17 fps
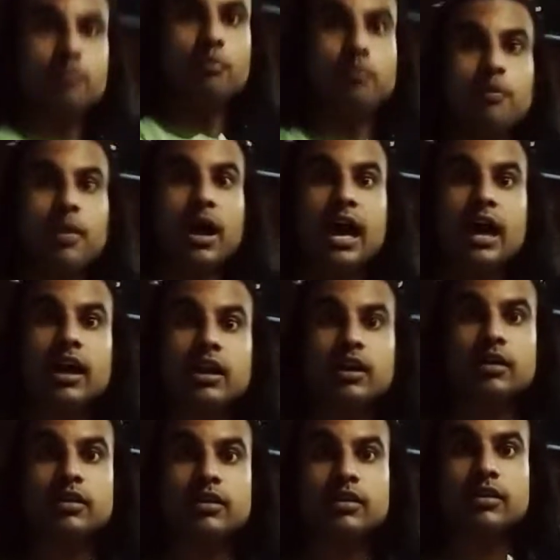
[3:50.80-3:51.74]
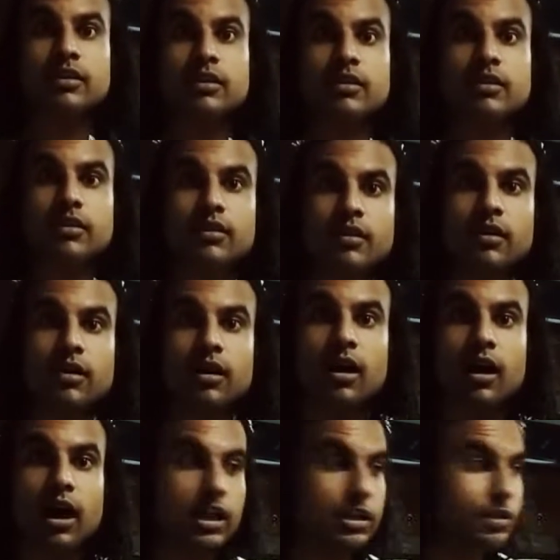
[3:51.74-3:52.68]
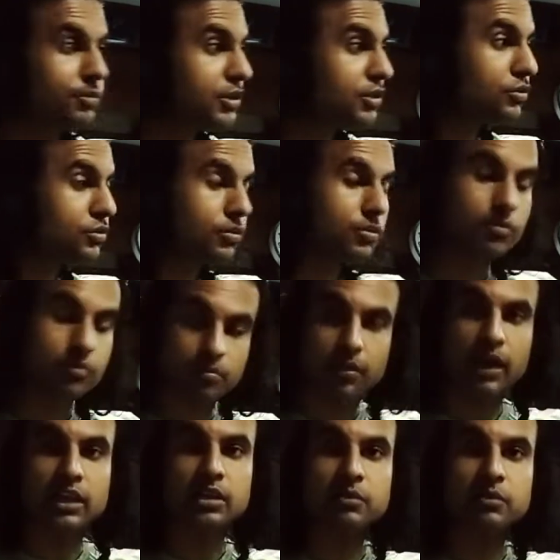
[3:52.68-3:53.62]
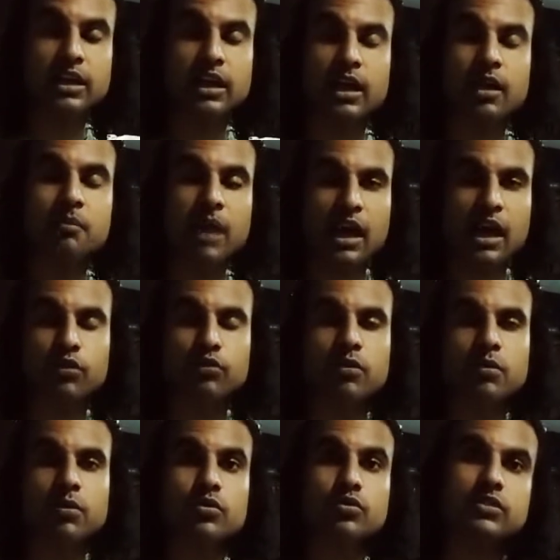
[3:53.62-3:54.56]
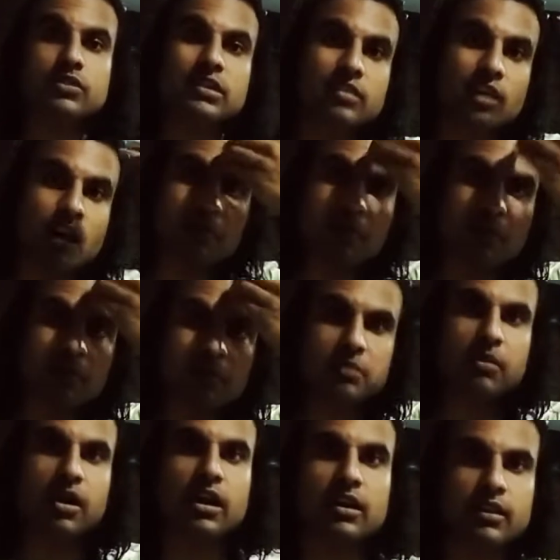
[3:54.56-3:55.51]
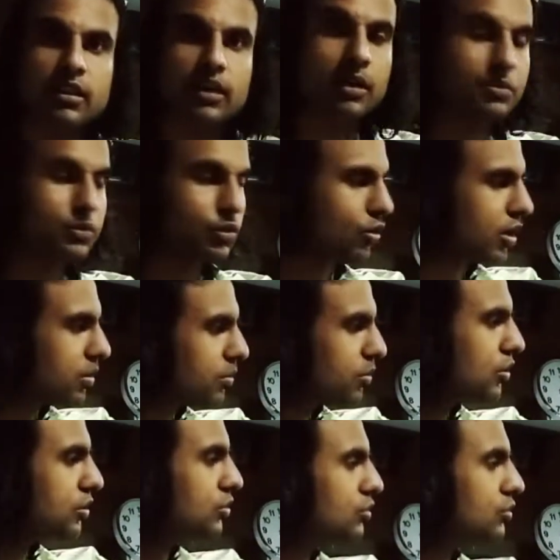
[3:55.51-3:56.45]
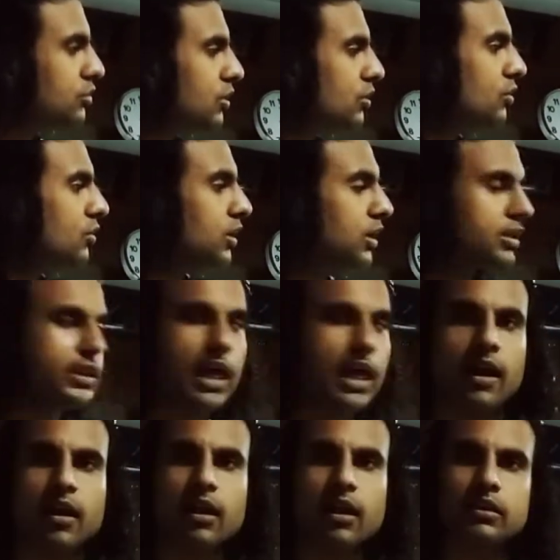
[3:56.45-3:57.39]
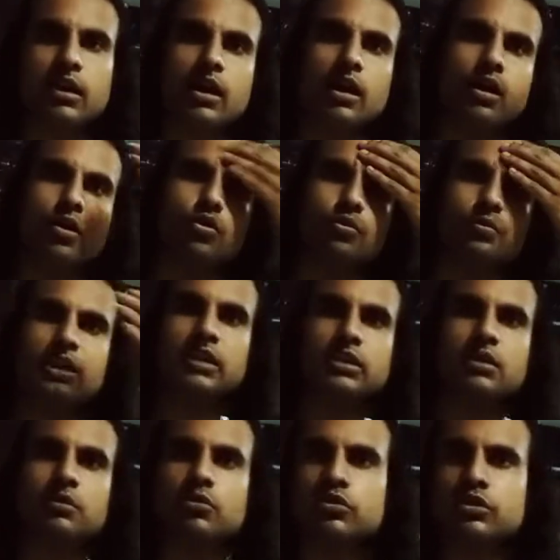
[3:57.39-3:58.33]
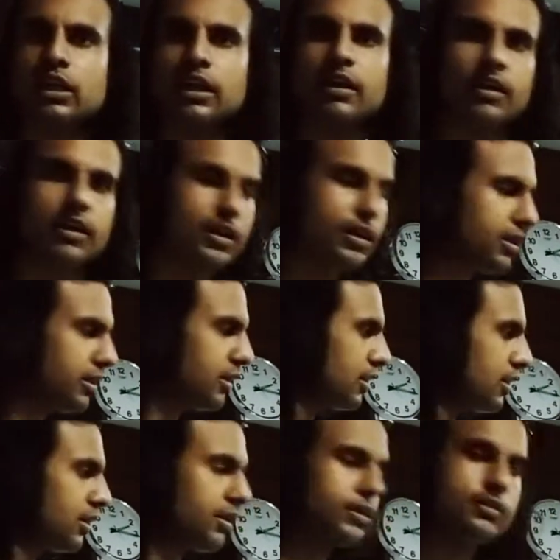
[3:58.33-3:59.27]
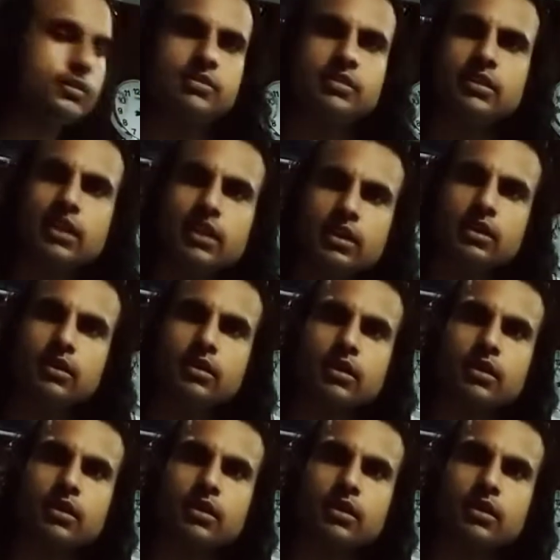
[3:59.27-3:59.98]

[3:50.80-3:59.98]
मैन आदमी जो पानी में है मैन ओवर बोर्ड उसके सर पे मत मार देना थोड़ा बहुत तो चलो तैर रहा था वो भी खत्म हो जाए सीधा ही